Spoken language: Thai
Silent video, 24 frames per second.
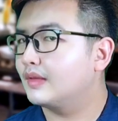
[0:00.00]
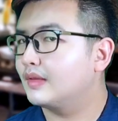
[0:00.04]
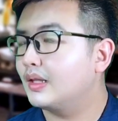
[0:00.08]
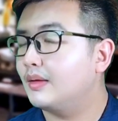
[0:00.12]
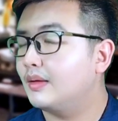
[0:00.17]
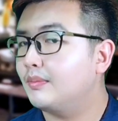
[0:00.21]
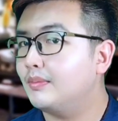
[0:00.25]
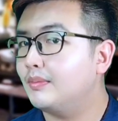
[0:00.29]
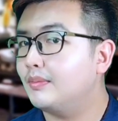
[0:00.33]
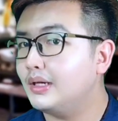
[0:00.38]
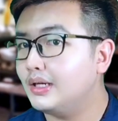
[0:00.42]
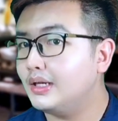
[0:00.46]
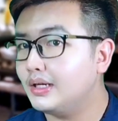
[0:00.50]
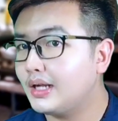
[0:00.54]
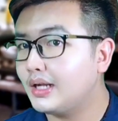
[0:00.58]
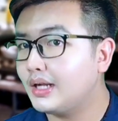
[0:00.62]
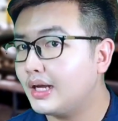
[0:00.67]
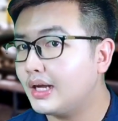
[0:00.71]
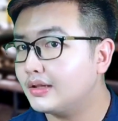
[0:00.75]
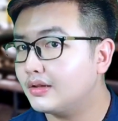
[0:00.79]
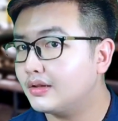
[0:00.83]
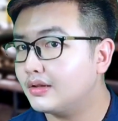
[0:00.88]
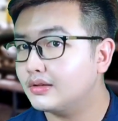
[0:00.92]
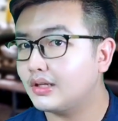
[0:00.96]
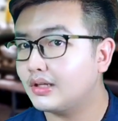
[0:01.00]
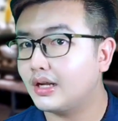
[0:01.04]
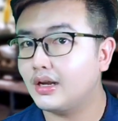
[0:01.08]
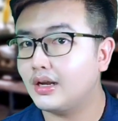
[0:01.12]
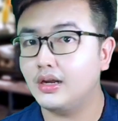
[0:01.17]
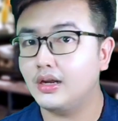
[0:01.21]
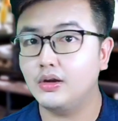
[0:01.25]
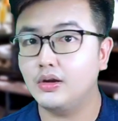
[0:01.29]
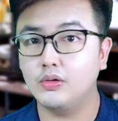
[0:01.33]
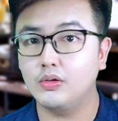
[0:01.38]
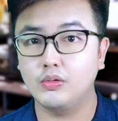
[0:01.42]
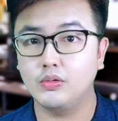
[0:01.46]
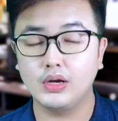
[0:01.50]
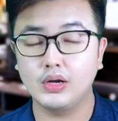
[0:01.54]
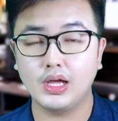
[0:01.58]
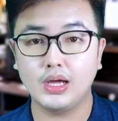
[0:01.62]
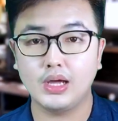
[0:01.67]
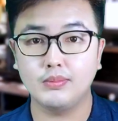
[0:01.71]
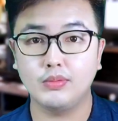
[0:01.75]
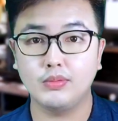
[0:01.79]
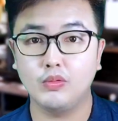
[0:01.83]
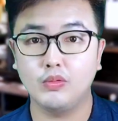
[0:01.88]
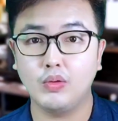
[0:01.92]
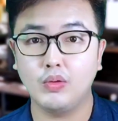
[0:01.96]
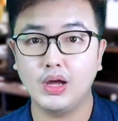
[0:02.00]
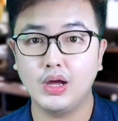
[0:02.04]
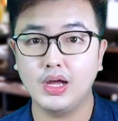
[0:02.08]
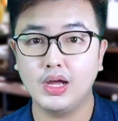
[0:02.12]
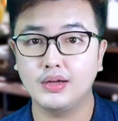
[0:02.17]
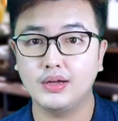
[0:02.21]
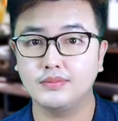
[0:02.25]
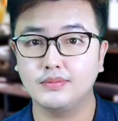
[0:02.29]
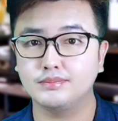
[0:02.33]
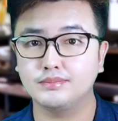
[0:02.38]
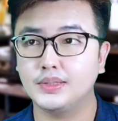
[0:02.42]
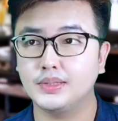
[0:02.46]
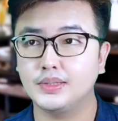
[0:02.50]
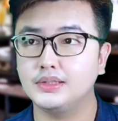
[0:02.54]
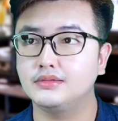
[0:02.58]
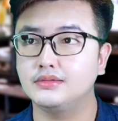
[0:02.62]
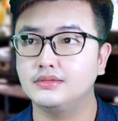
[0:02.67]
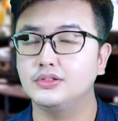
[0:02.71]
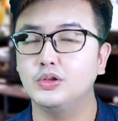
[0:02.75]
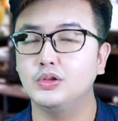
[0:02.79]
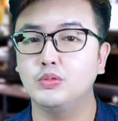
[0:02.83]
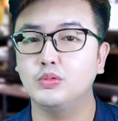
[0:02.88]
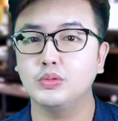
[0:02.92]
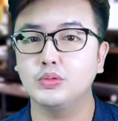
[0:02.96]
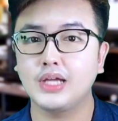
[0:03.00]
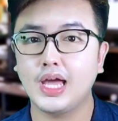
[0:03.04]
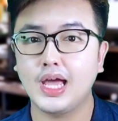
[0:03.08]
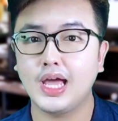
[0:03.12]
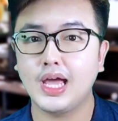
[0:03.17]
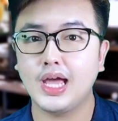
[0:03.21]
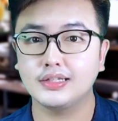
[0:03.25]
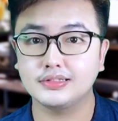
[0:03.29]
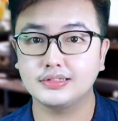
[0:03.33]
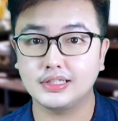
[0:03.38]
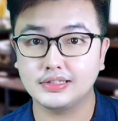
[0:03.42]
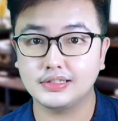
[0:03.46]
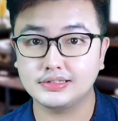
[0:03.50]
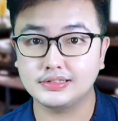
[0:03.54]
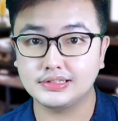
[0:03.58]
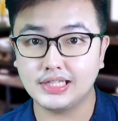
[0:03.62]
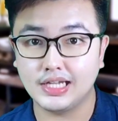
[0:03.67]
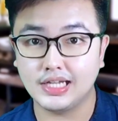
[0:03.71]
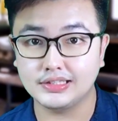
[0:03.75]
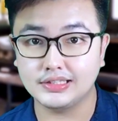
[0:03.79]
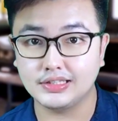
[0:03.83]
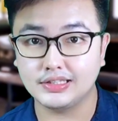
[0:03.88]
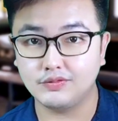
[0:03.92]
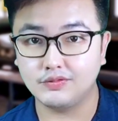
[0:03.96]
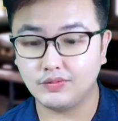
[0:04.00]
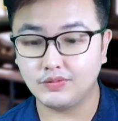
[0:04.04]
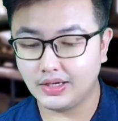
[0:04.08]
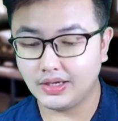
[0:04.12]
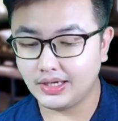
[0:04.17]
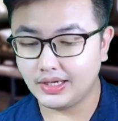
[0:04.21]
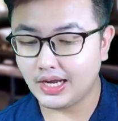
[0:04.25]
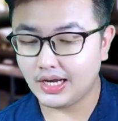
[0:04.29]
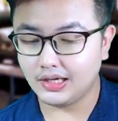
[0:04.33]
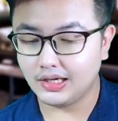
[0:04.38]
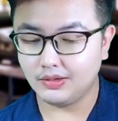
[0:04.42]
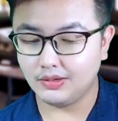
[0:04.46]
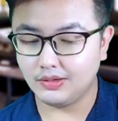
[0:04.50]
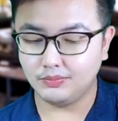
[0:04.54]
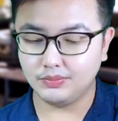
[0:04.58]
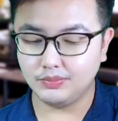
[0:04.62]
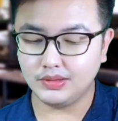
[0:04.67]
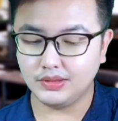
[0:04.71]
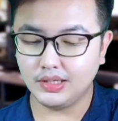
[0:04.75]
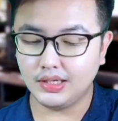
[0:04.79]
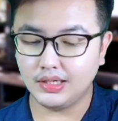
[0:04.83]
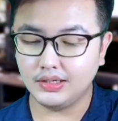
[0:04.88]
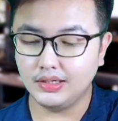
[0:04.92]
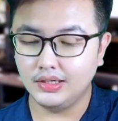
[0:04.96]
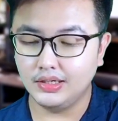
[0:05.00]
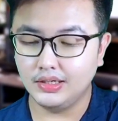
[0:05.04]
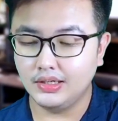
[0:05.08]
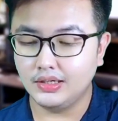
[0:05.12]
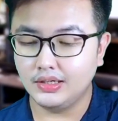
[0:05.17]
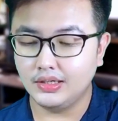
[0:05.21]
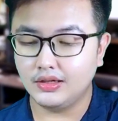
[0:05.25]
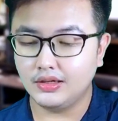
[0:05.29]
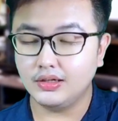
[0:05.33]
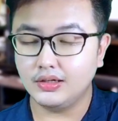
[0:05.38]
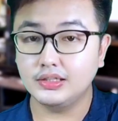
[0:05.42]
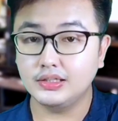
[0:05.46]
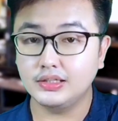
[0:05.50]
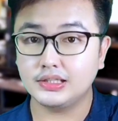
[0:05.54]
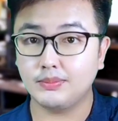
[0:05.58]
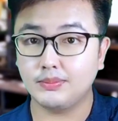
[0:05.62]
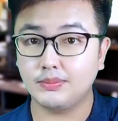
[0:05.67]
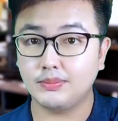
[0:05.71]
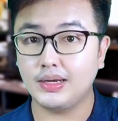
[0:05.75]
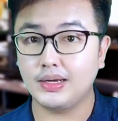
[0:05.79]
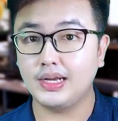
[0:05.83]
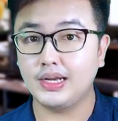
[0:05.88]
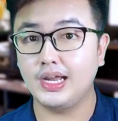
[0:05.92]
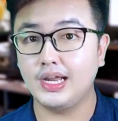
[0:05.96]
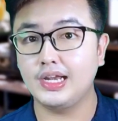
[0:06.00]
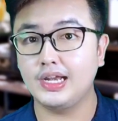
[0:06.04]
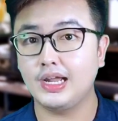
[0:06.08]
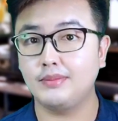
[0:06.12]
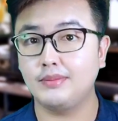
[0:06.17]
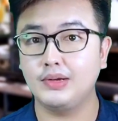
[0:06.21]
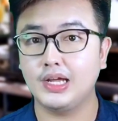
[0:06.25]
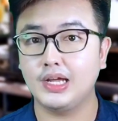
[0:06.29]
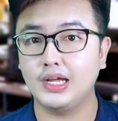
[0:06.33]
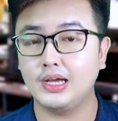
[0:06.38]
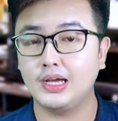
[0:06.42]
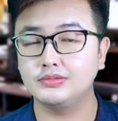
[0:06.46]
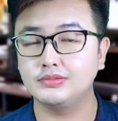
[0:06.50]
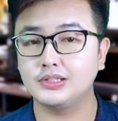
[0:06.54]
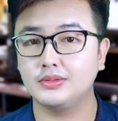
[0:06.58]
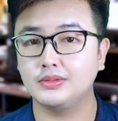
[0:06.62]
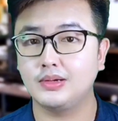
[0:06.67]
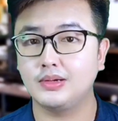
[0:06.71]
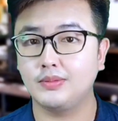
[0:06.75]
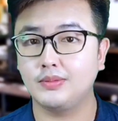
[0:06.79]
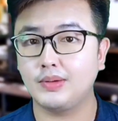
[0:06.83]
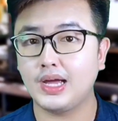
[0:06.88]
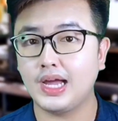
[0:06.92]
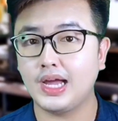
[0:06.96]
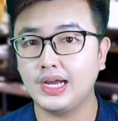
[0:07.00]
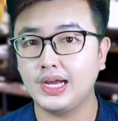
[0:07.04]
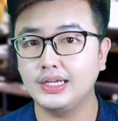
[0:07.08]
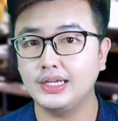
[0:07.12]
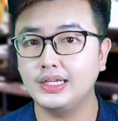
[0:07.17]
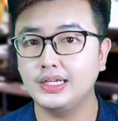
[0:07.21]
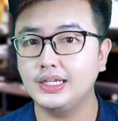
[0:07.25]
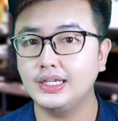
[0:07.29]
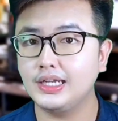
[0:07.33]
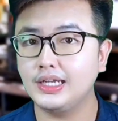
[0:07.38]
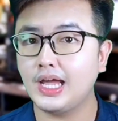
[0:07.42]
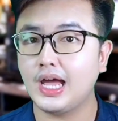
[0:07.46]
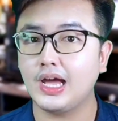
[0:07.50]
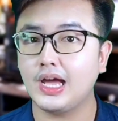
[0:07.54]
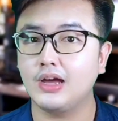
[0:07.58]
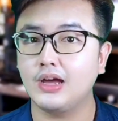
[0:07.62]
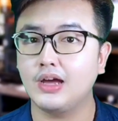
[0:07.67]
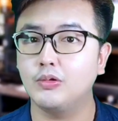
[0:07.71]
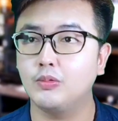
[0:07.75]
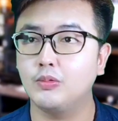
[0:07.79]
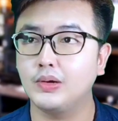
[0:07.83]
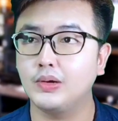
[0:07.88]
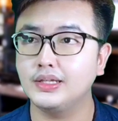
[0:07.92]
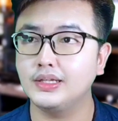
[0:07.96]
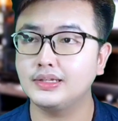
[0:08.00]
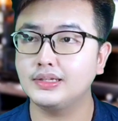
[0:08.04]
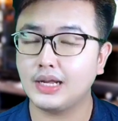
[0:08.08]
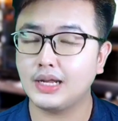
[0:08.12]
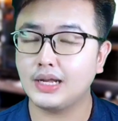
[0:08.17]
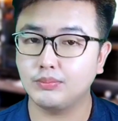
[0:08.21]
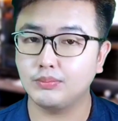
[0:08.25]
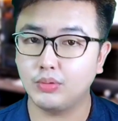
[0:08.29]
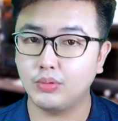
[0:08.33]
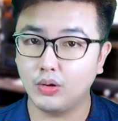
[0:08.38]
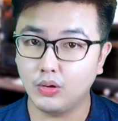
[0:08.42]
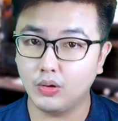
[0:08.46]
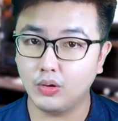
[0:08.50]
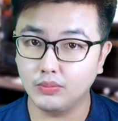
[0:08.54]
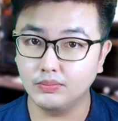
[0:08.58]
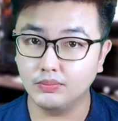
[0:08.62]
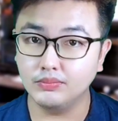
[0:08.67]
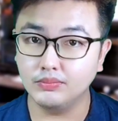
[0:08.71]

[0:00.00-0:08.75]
ไม่ได้ถ่ายตอนตัดให้ดูนะครับเพราะว่ามันยุ่งยากจัดแสงจัดไฟยากนะเพื่อนก็คือจะมาแนะนำนะครับสำหรับใครที่อยากเอาไว้ตัดผม